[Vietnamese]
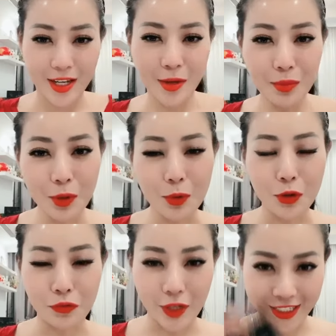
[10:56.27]
mua một
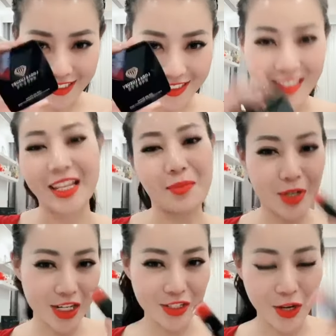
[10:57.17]
hộp phấn được tặng một
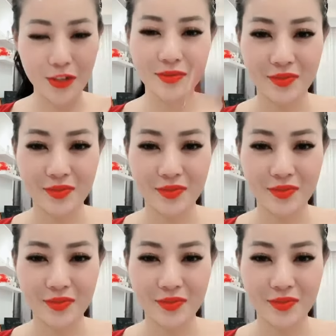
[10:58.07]
cây son